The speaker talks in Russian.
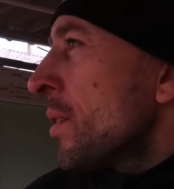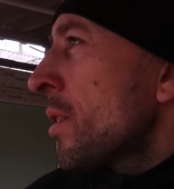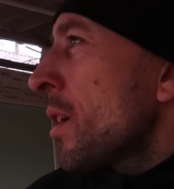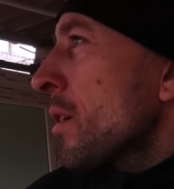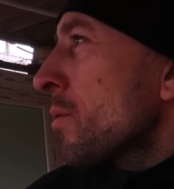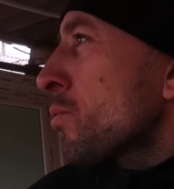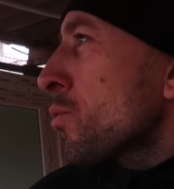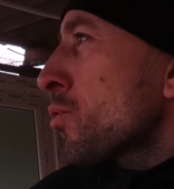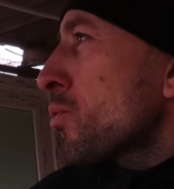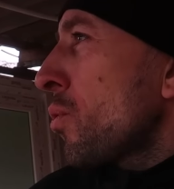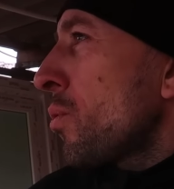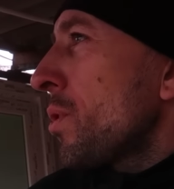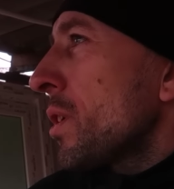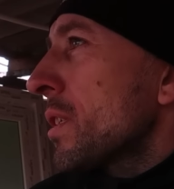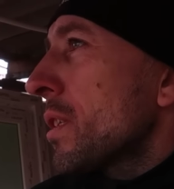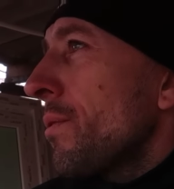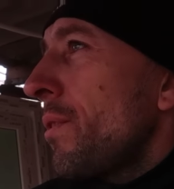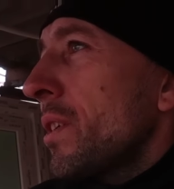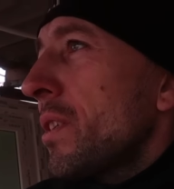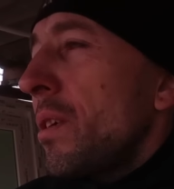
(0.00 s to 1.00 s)
Так, ну что у
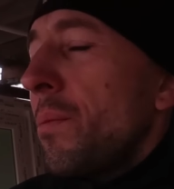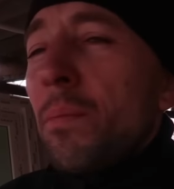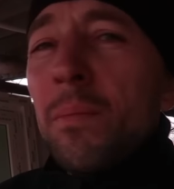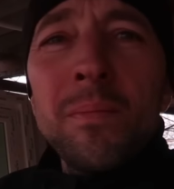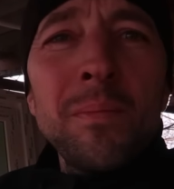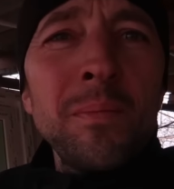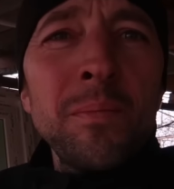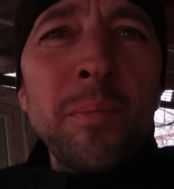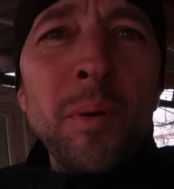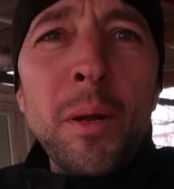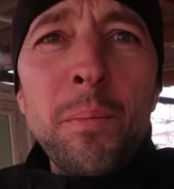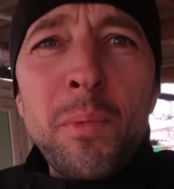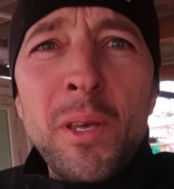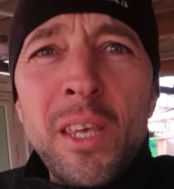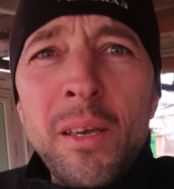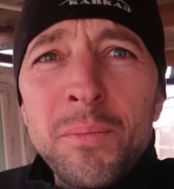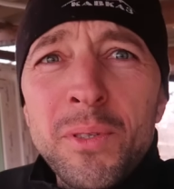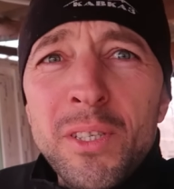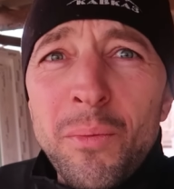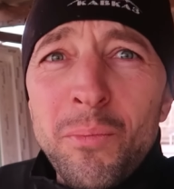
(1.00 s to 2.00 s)
нас, давайте
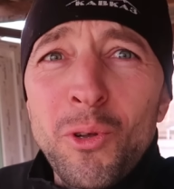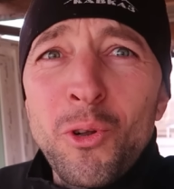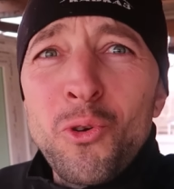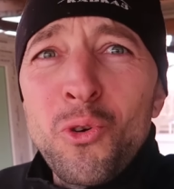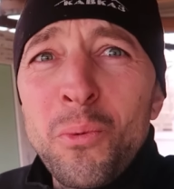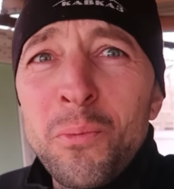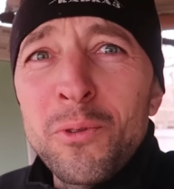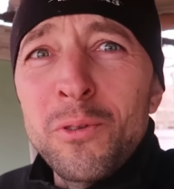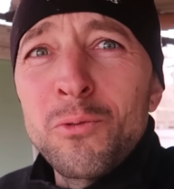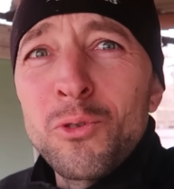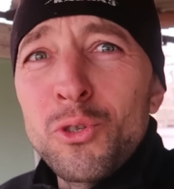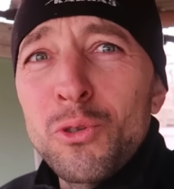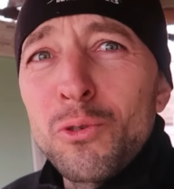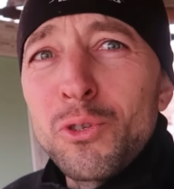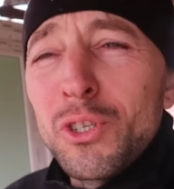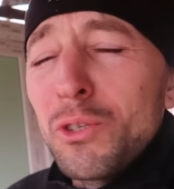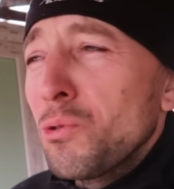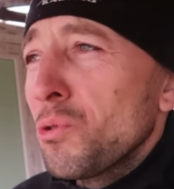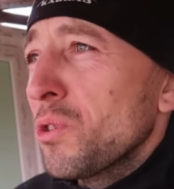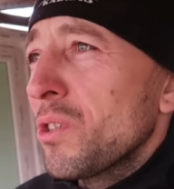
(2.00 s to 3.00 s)
пробегимся мельком, потому что
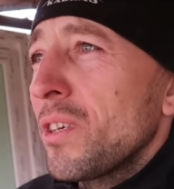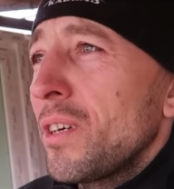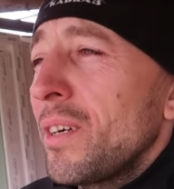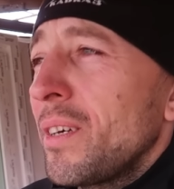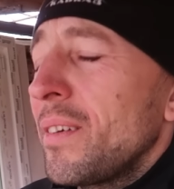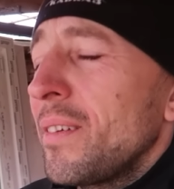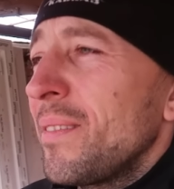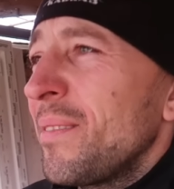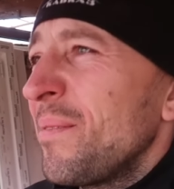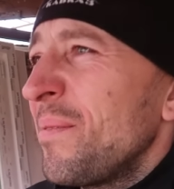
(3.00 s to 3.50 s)
уже нужно...